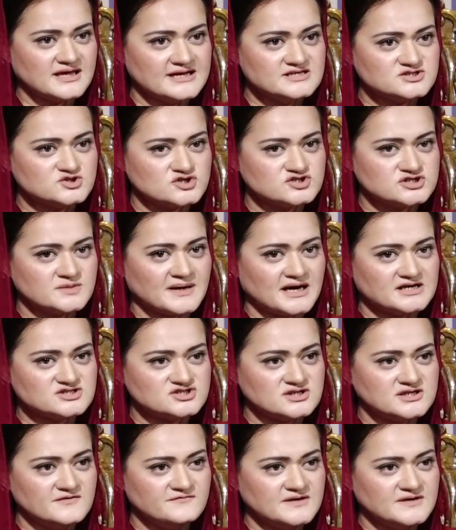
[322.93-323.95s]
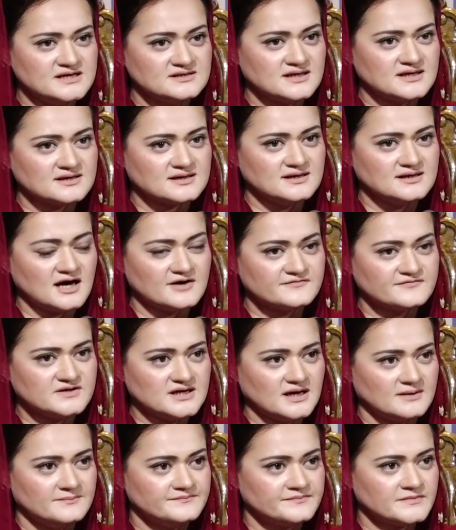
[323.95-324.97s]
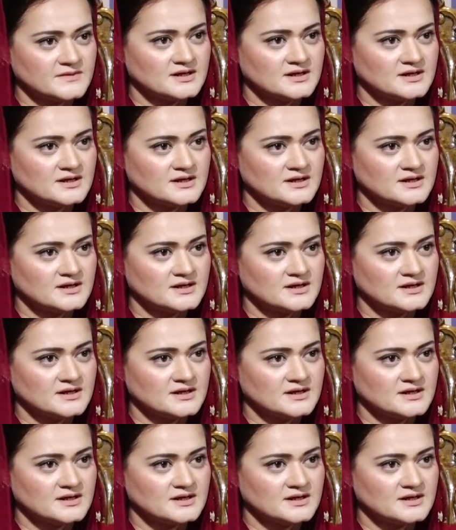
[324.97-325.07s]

केस जो शहबाज शरीफ ने इनके ख़िलाफ़ किया